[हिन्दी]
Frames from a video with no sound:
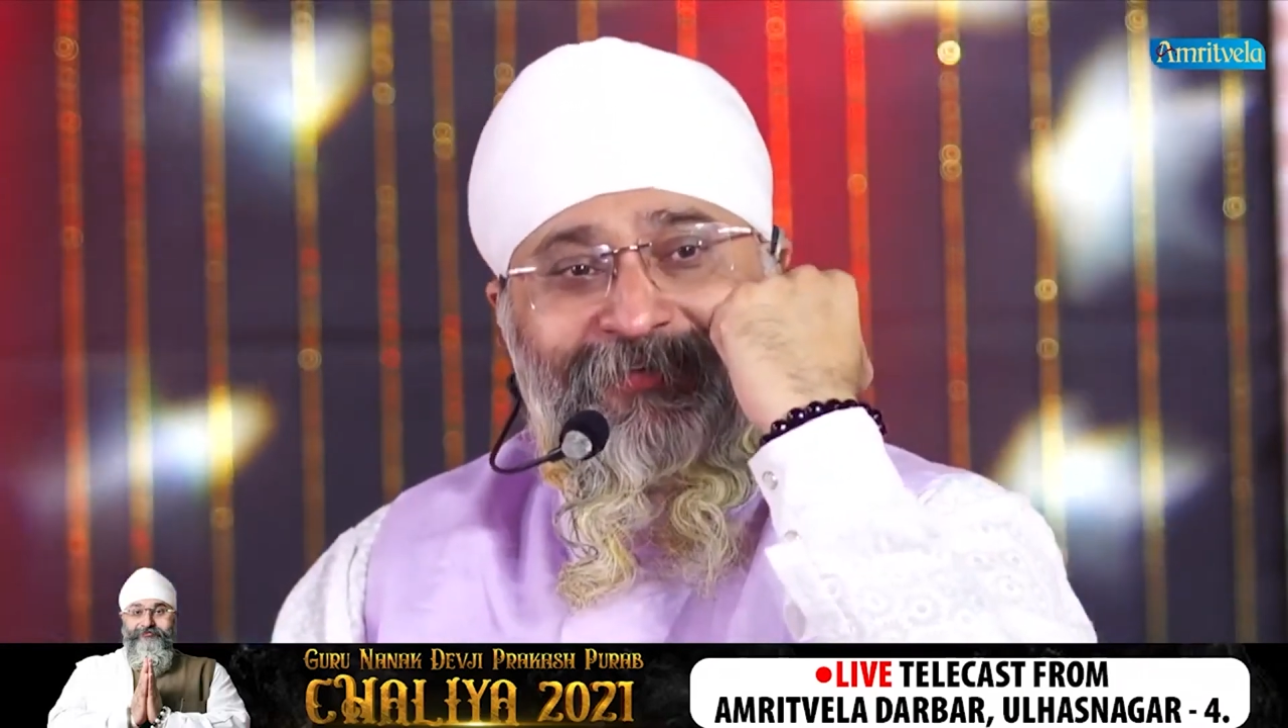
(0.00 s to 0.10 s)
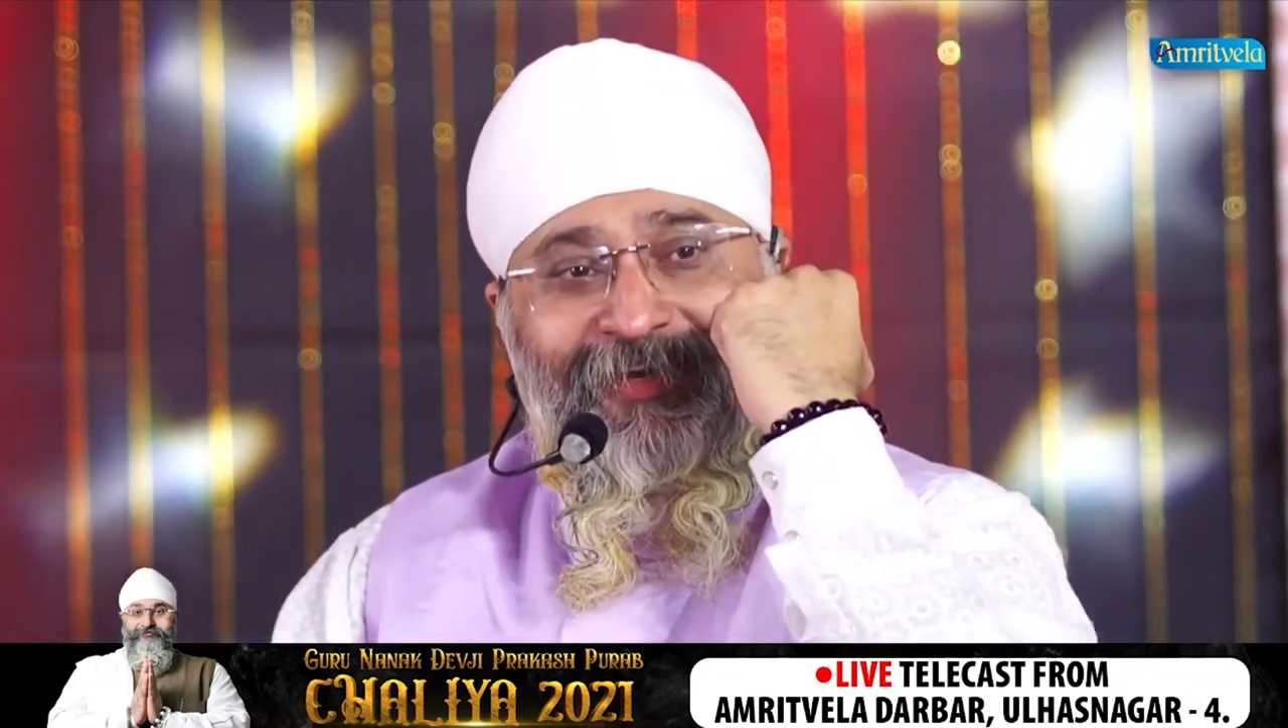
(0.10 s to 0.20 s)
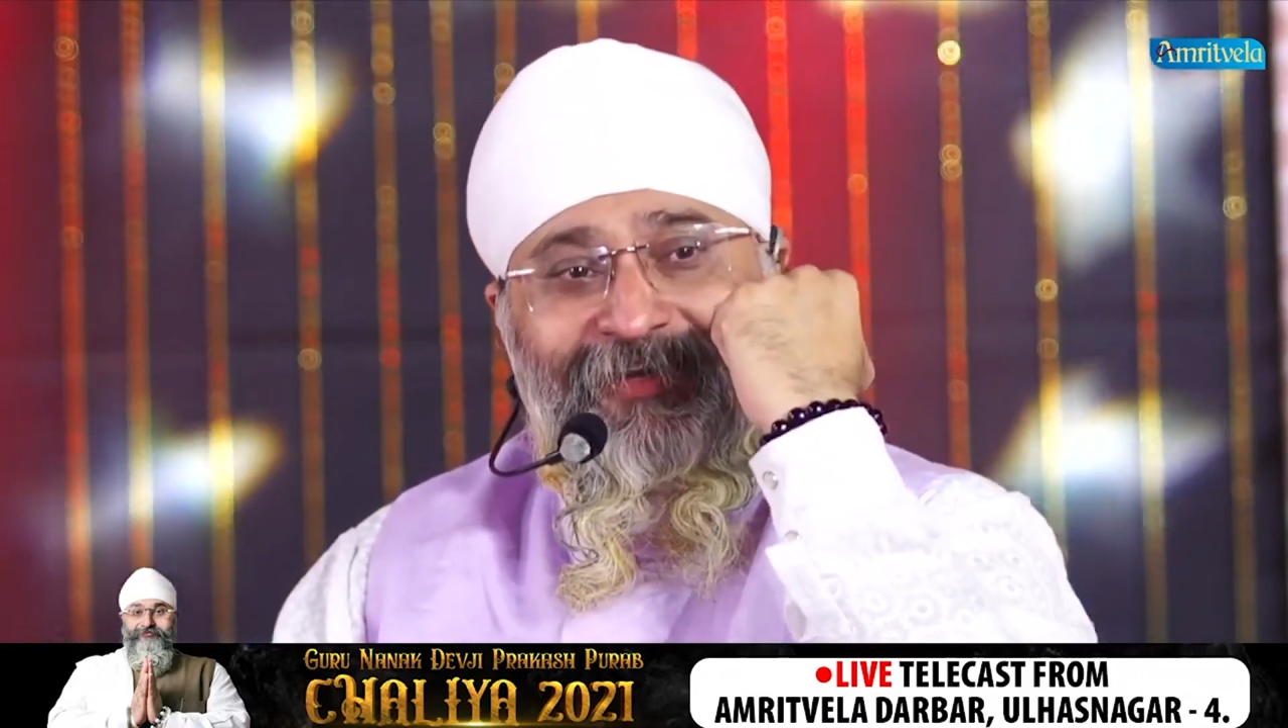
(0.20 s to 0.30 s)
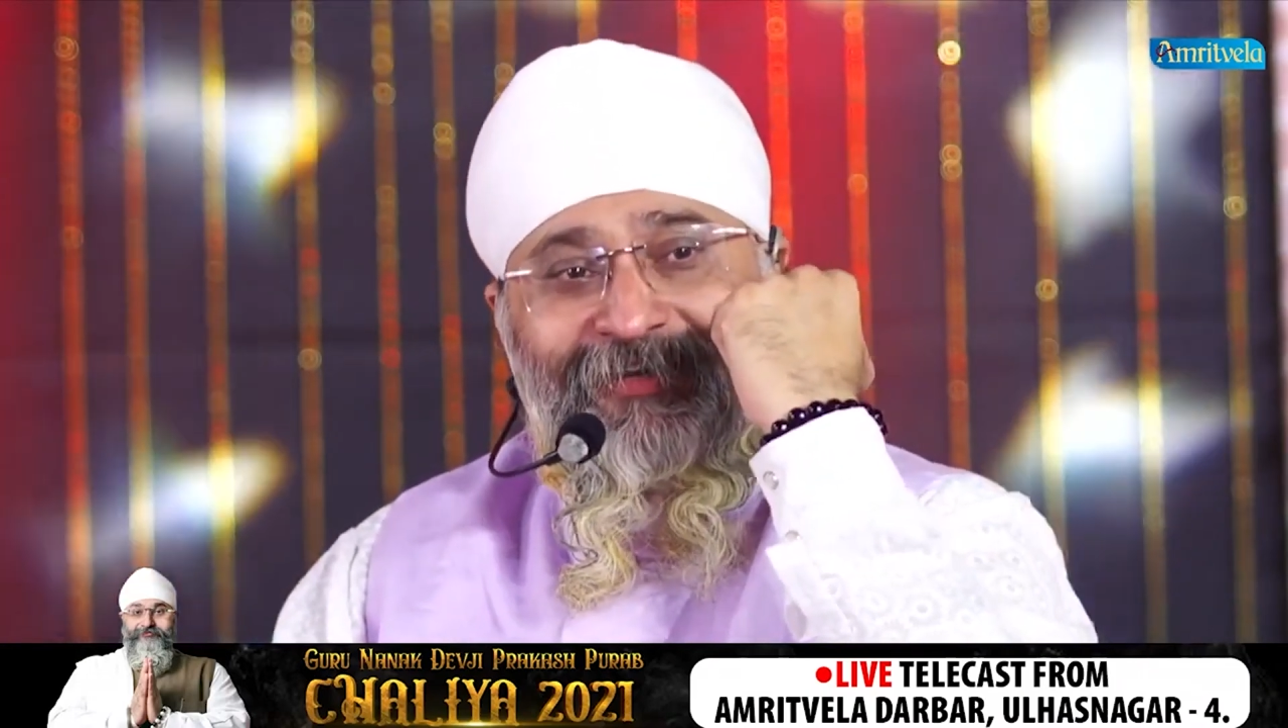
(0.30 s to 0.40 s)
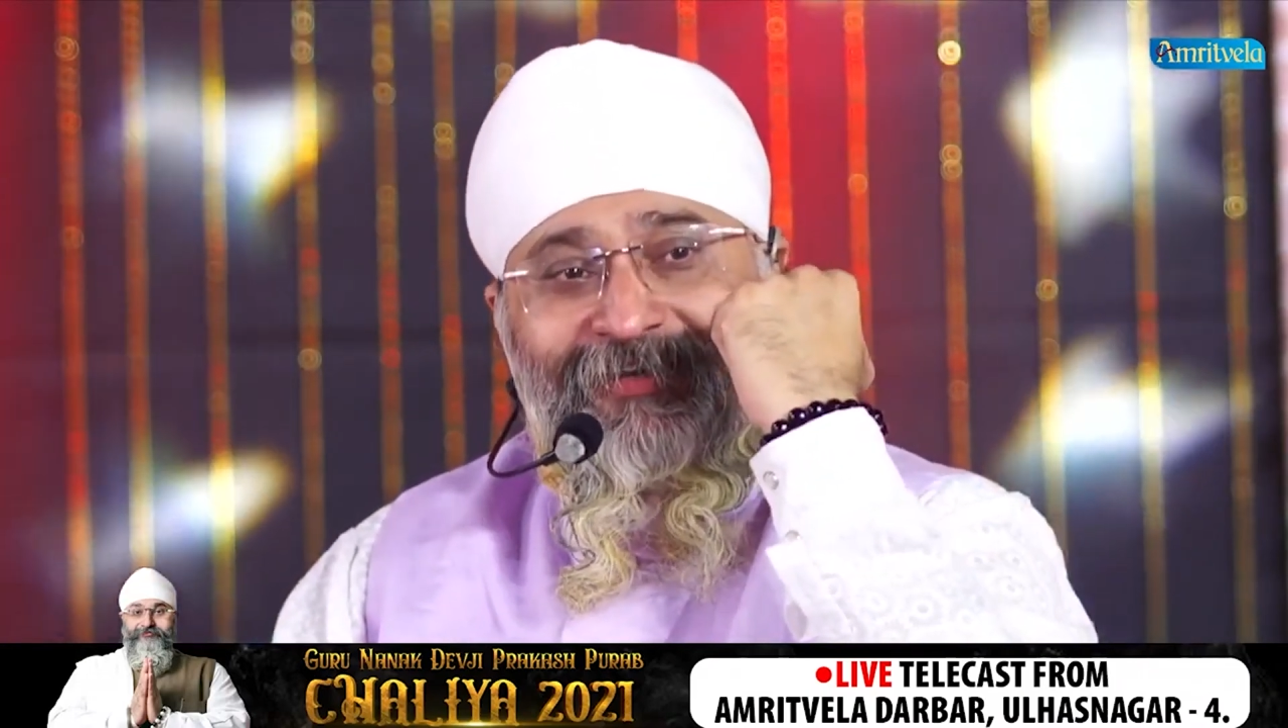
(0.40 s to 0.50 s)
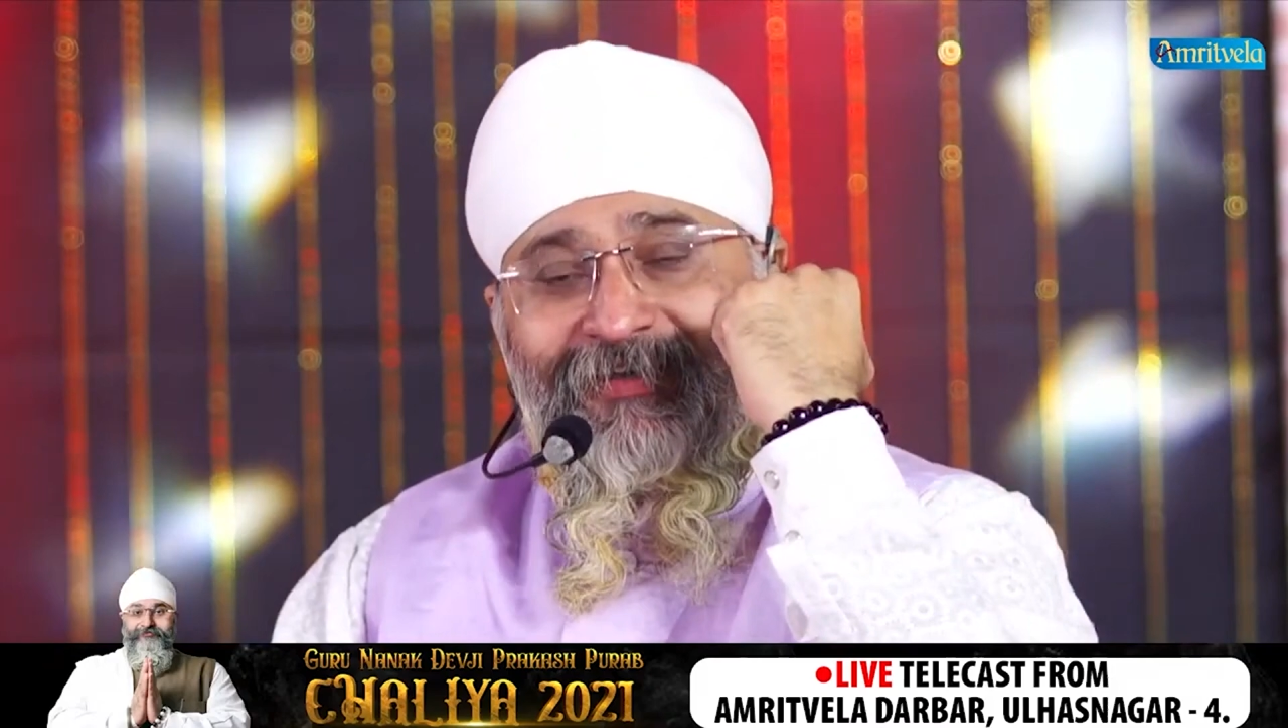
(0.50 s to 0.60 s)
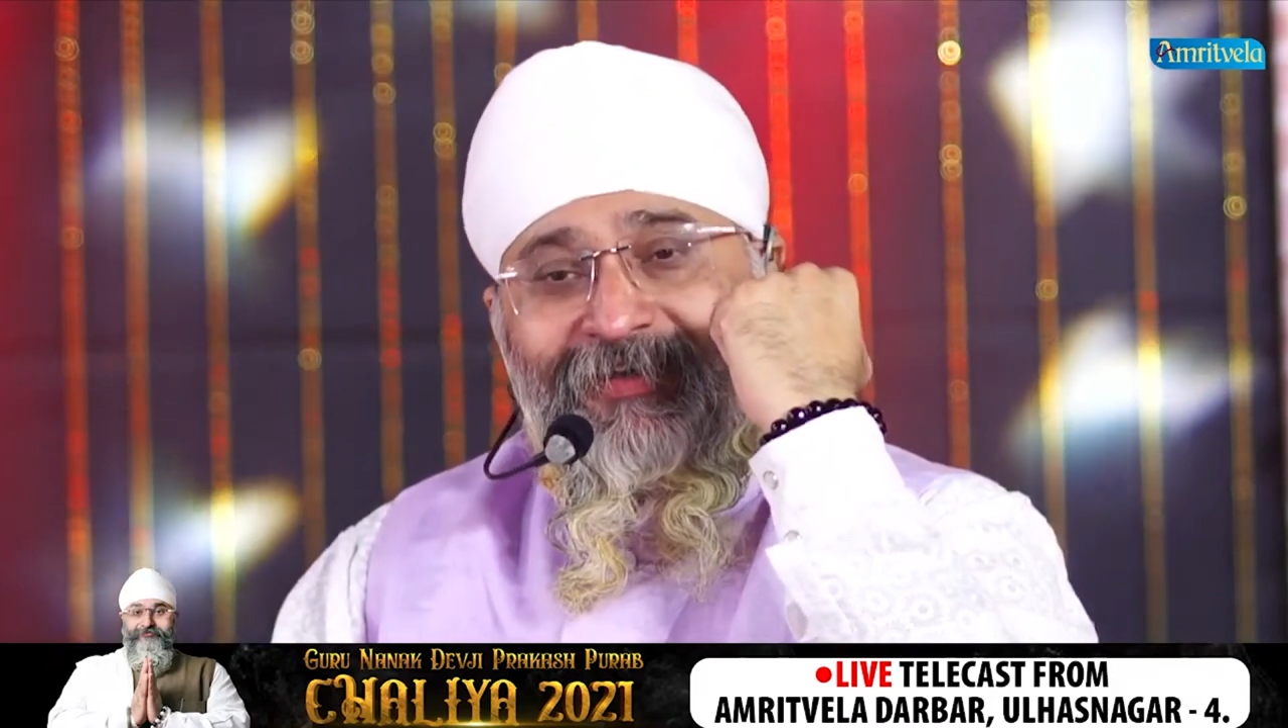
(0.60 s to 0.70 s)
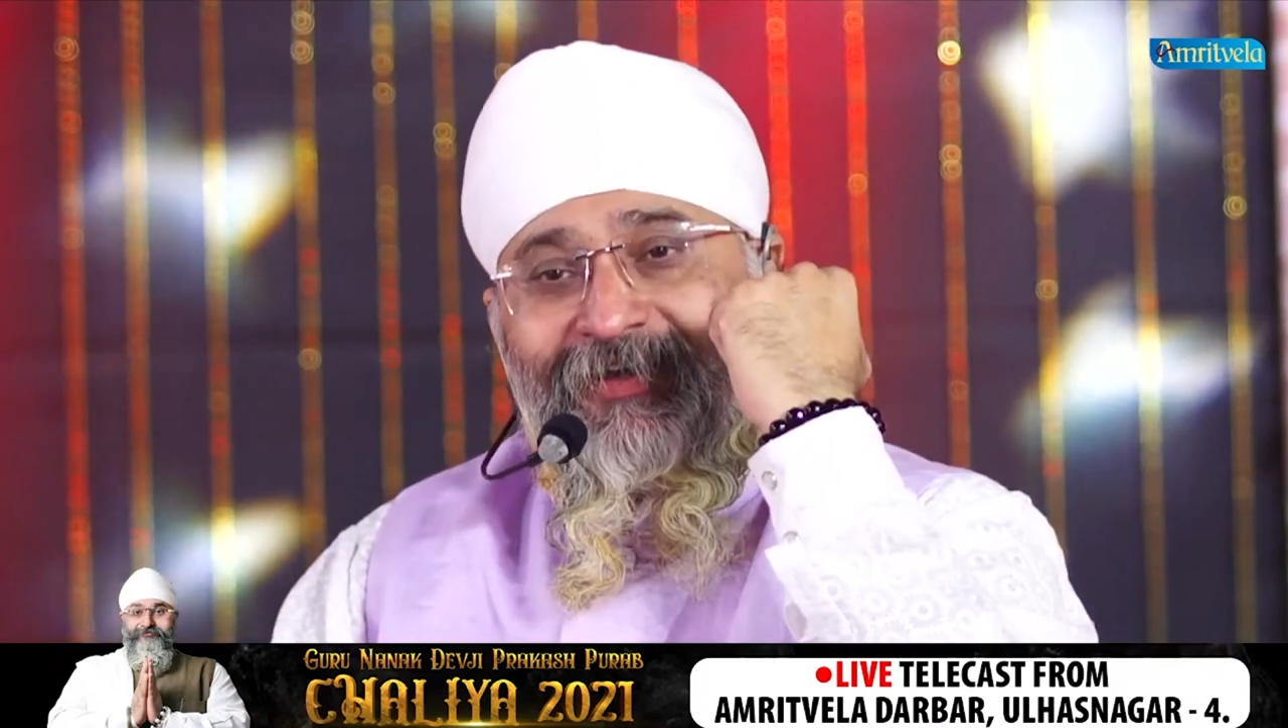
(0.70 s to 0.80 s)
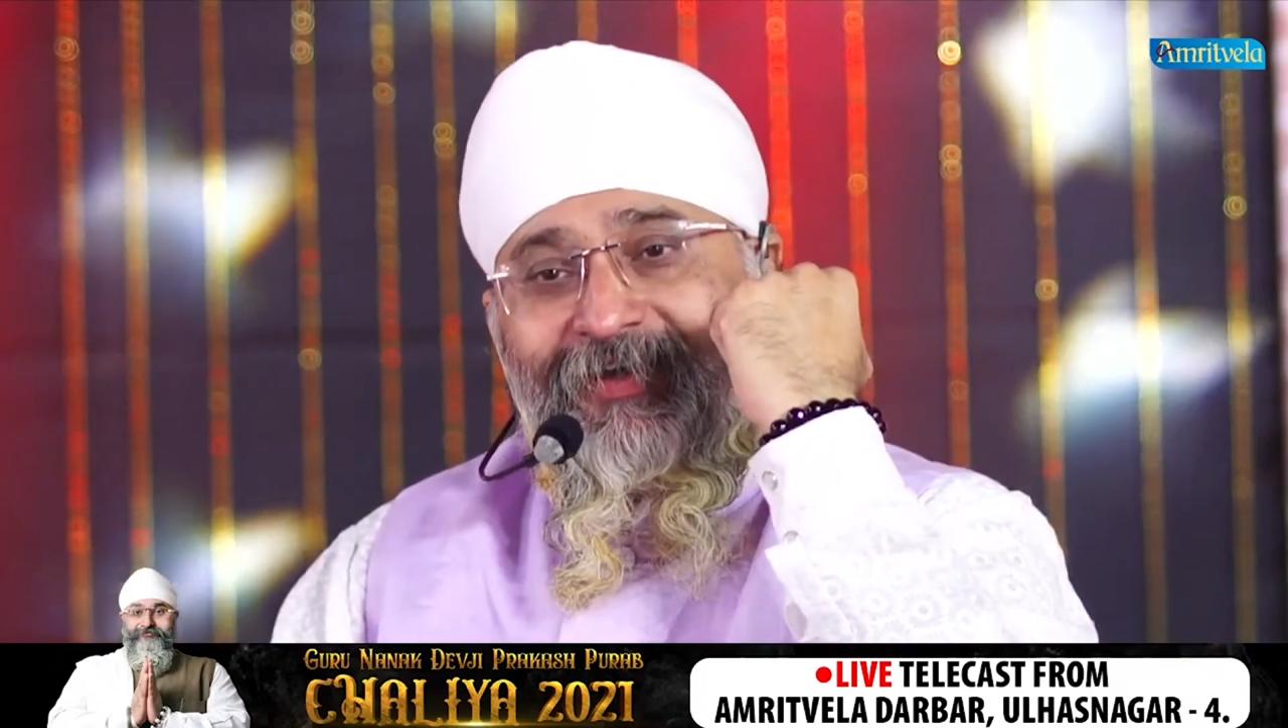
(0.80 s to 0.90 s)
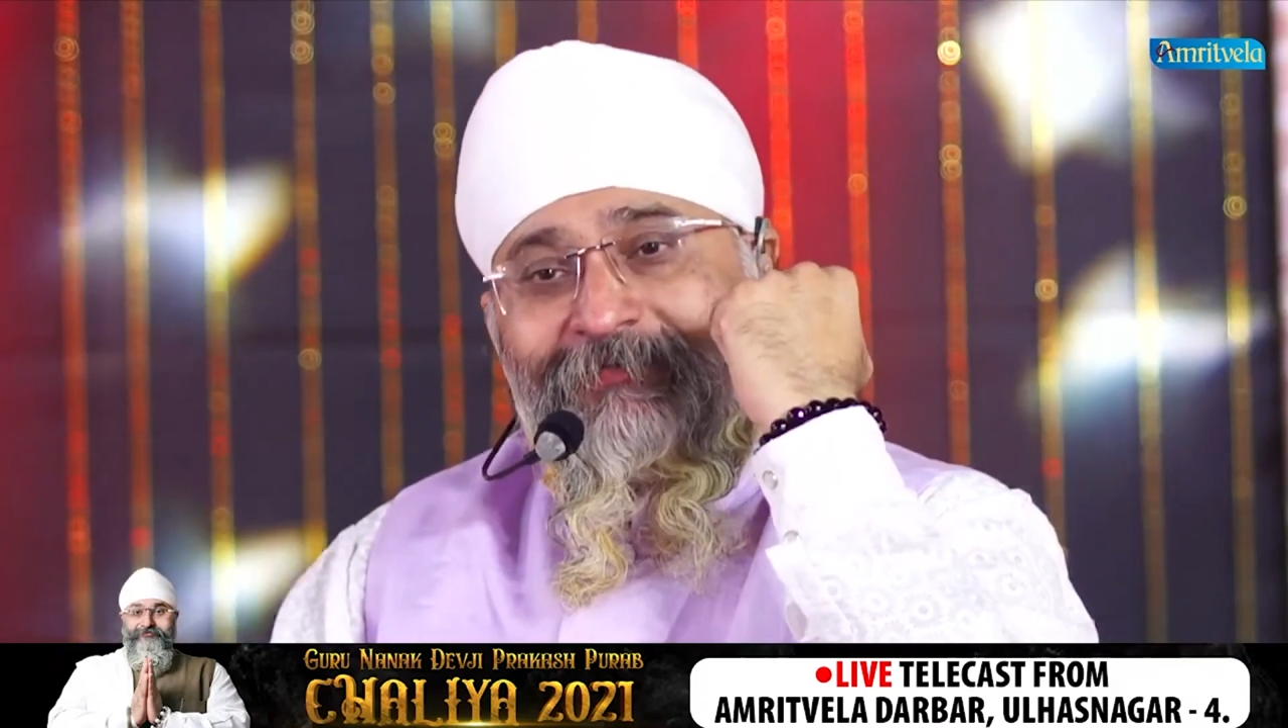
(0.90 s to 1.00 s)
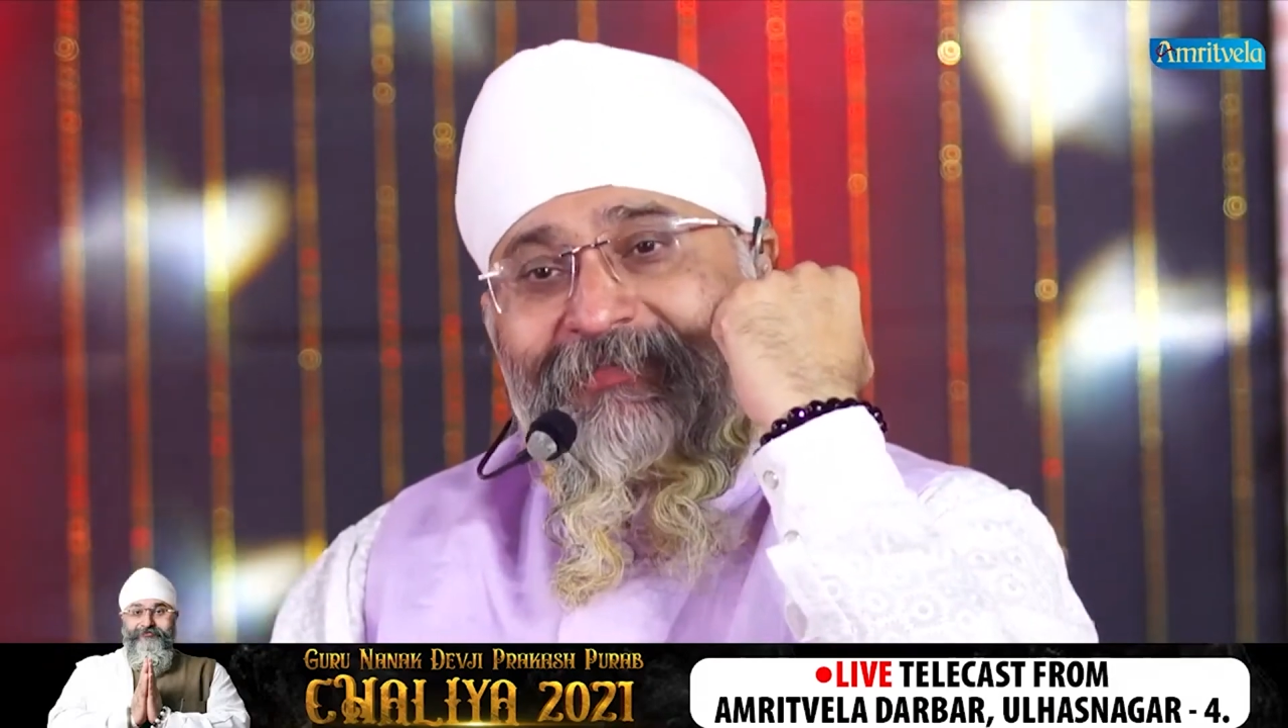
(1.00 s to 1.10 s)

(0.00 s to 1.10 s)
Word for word: नानक अब